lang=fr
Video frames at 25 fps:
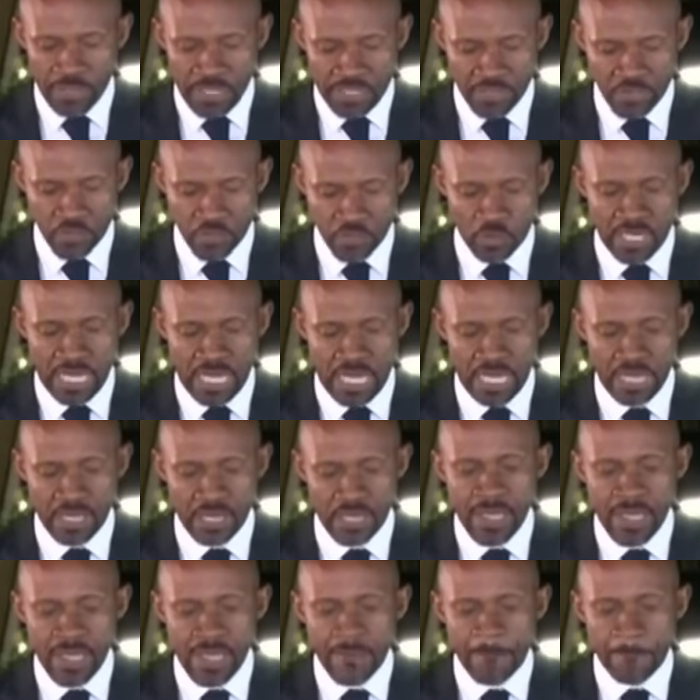national.
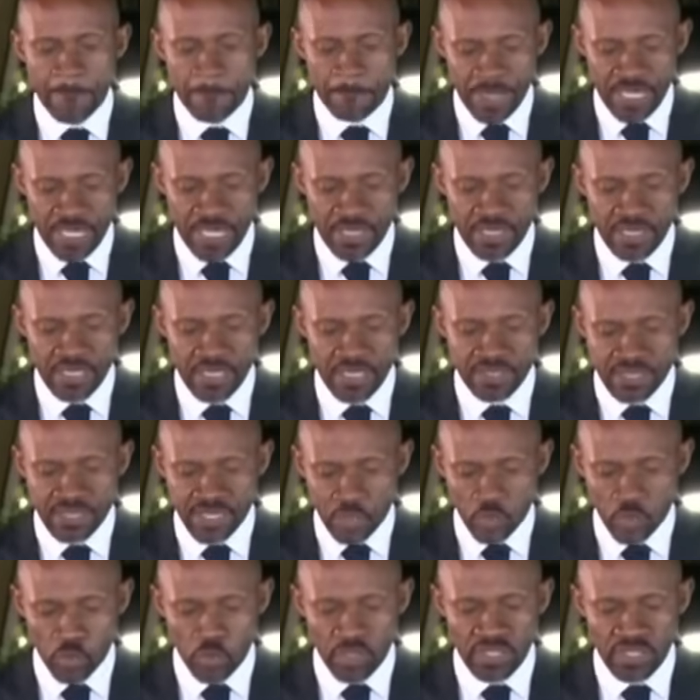Paix et
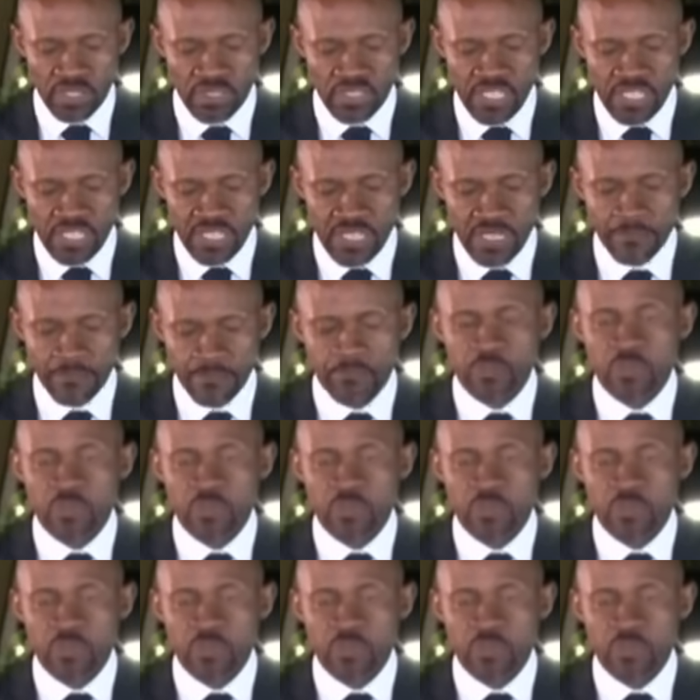sécurité,